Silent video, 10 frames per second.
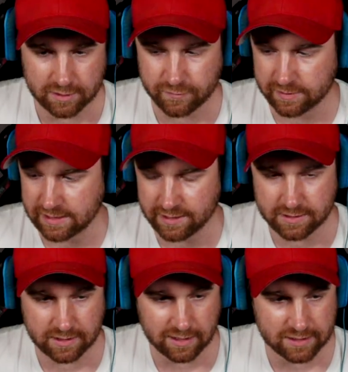finde es echt
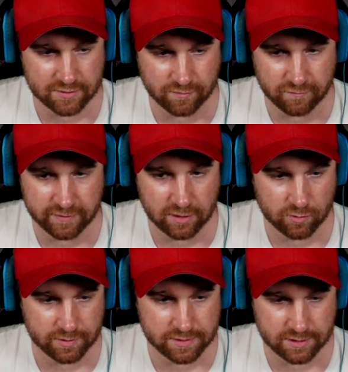krass, wie viele
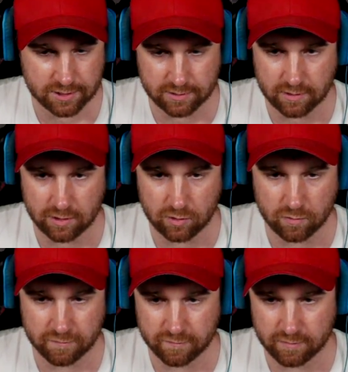Leute sich
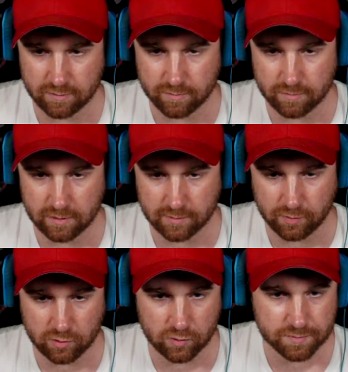auf ähm,
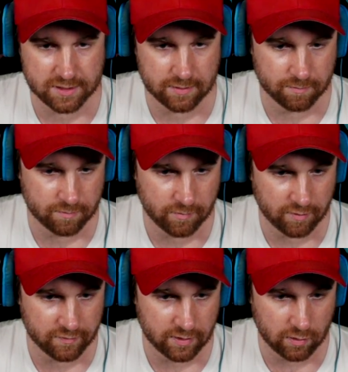Apocalypse immer
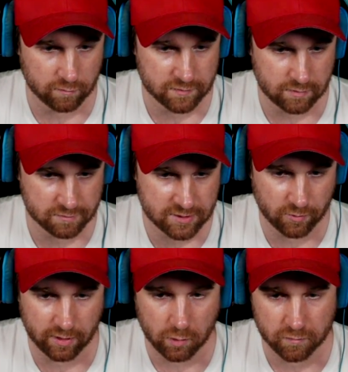wieder aufs, aufs
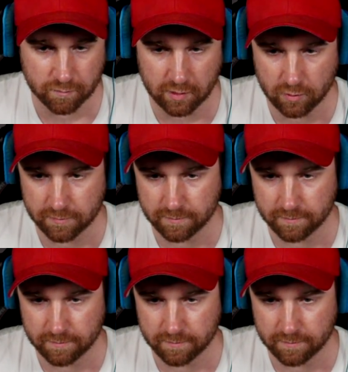Neue aufbauen.